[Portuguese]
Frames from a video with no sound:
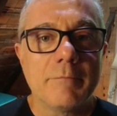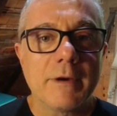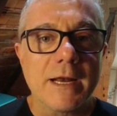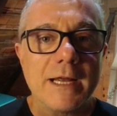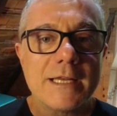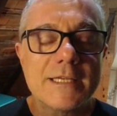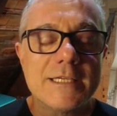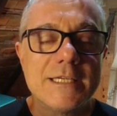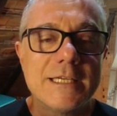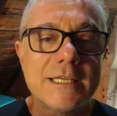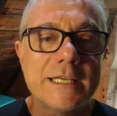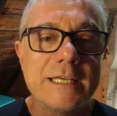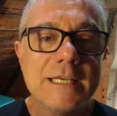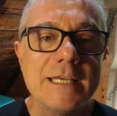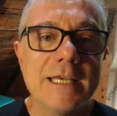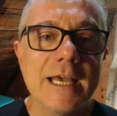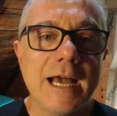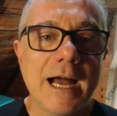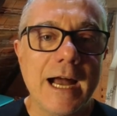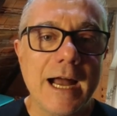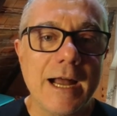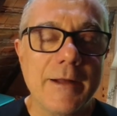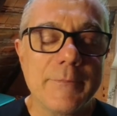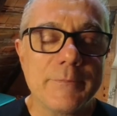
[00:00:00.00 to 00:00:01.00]
para te
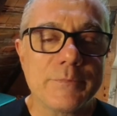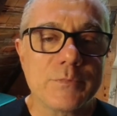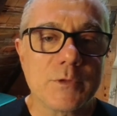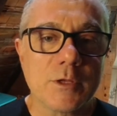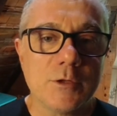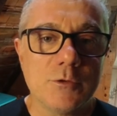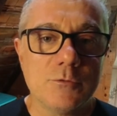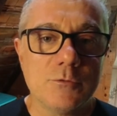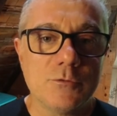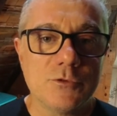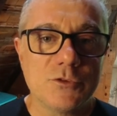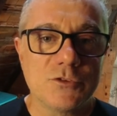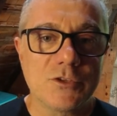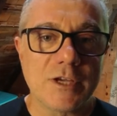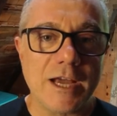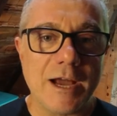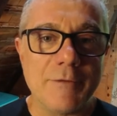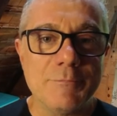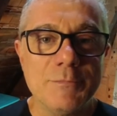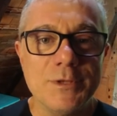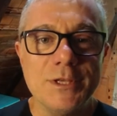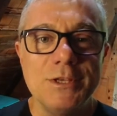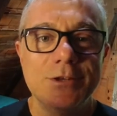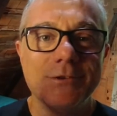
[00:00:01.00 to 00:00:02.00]
guiar nos
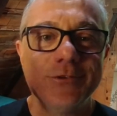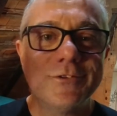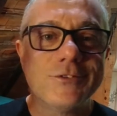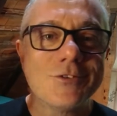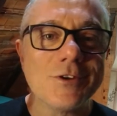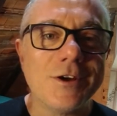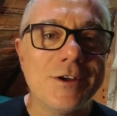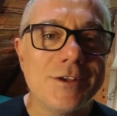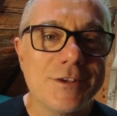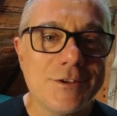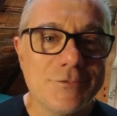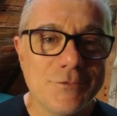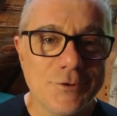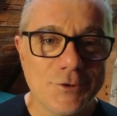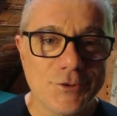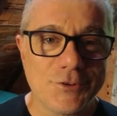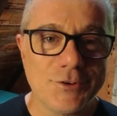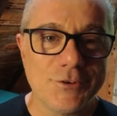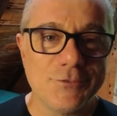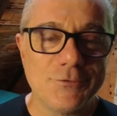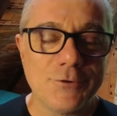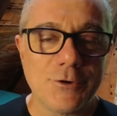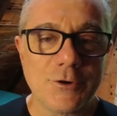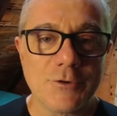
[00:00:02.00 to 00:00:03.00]
caminhos aí que
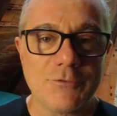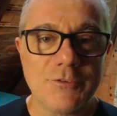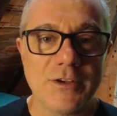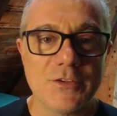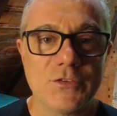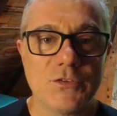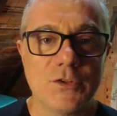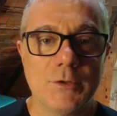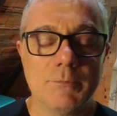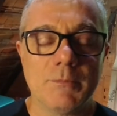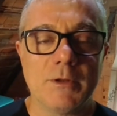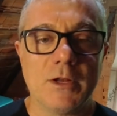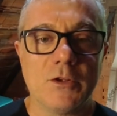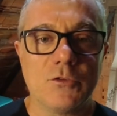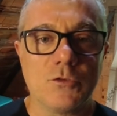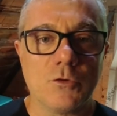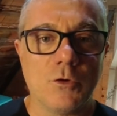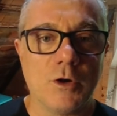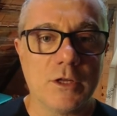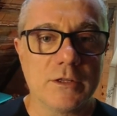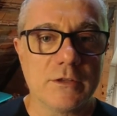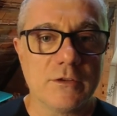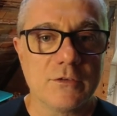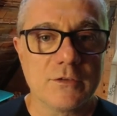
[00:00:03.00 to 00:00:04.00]
você for fazer, pelas
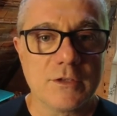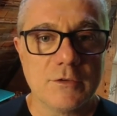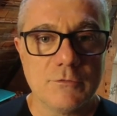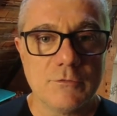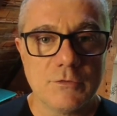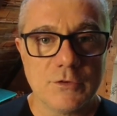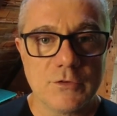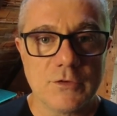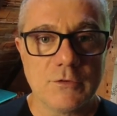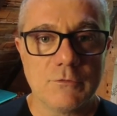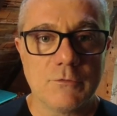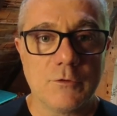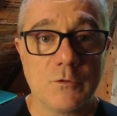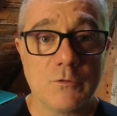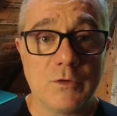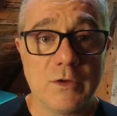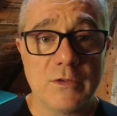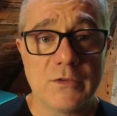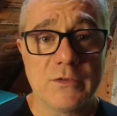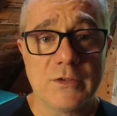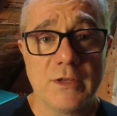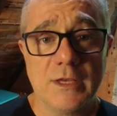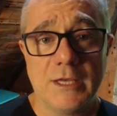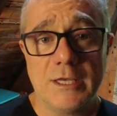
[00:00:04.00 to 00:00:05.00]
rotas que você for
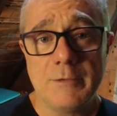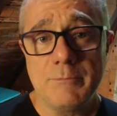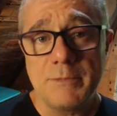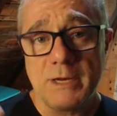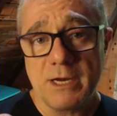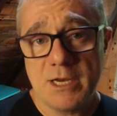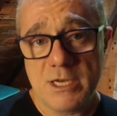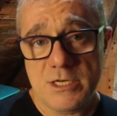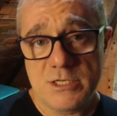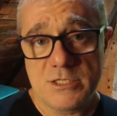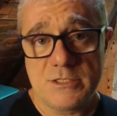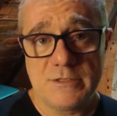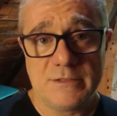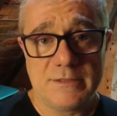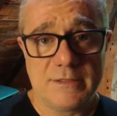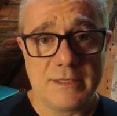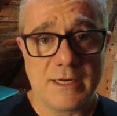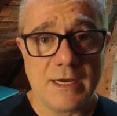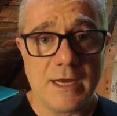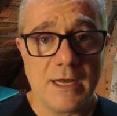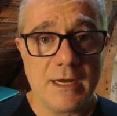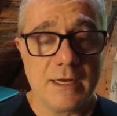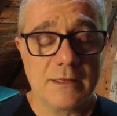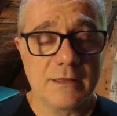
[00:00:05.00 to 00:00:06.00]
fazer e para
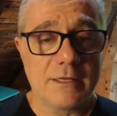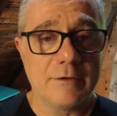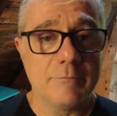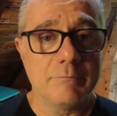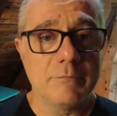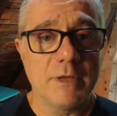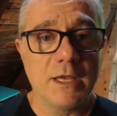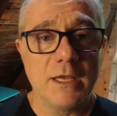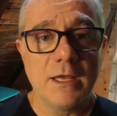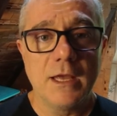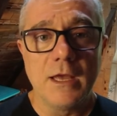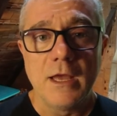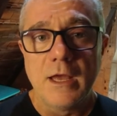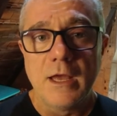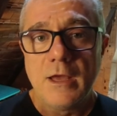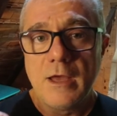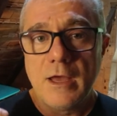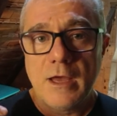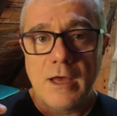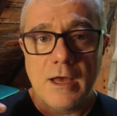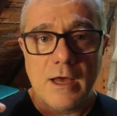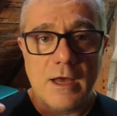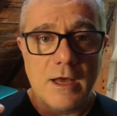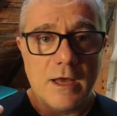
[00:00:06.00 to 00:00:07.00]
registrar também
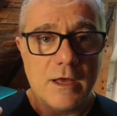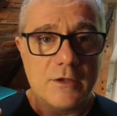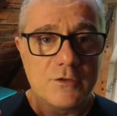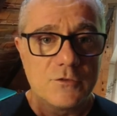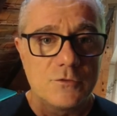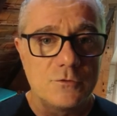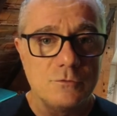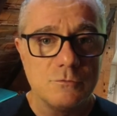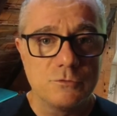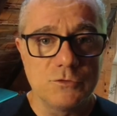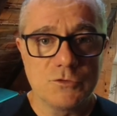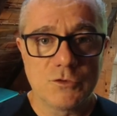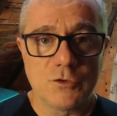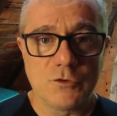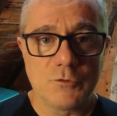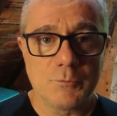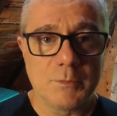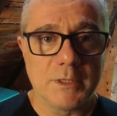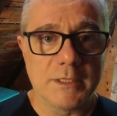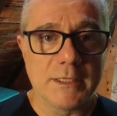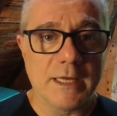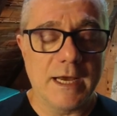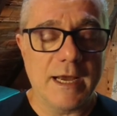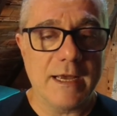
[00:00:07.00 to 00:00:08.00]
as tu, os teus
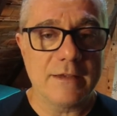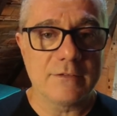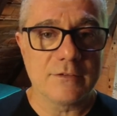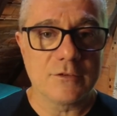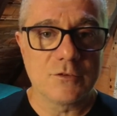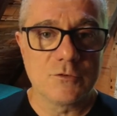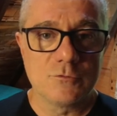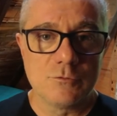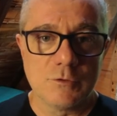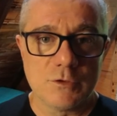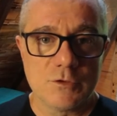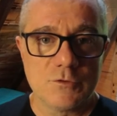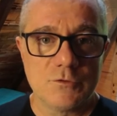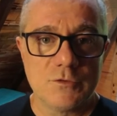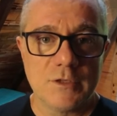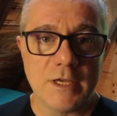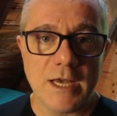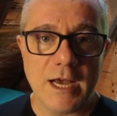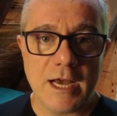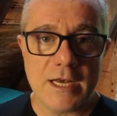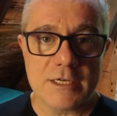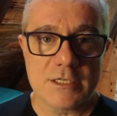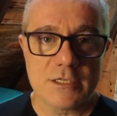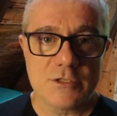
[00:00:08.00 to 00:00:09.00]
pedais, as tuas
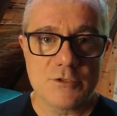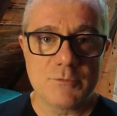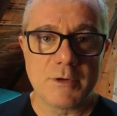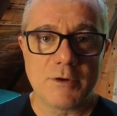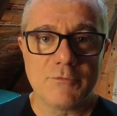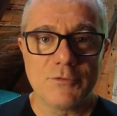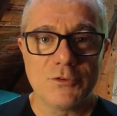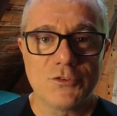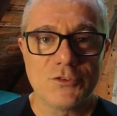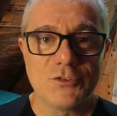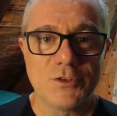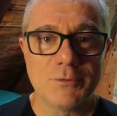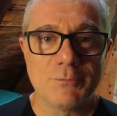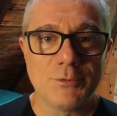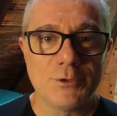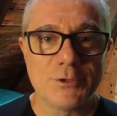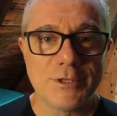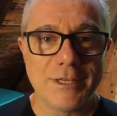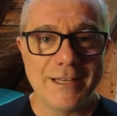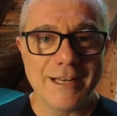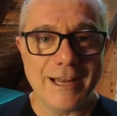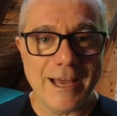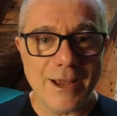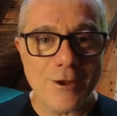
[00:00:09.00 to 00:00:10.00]
viagens, para você
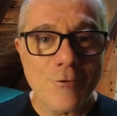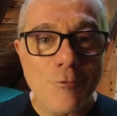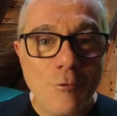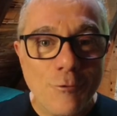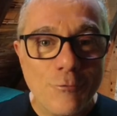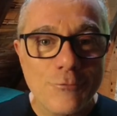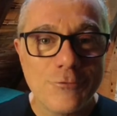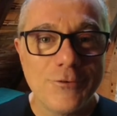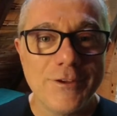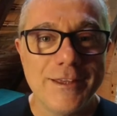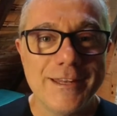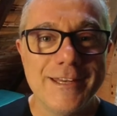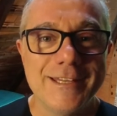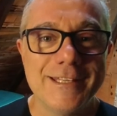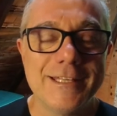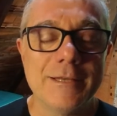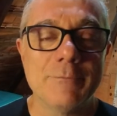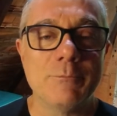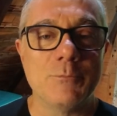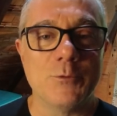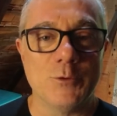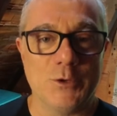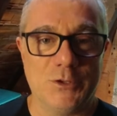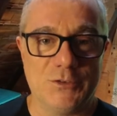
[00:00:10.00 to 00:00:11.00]
poder ir lá e conferir
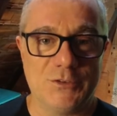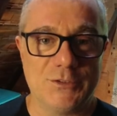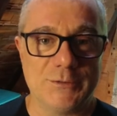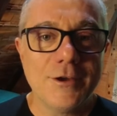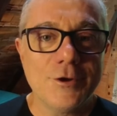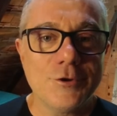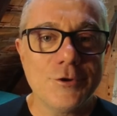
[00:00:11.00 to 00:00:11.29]
depois.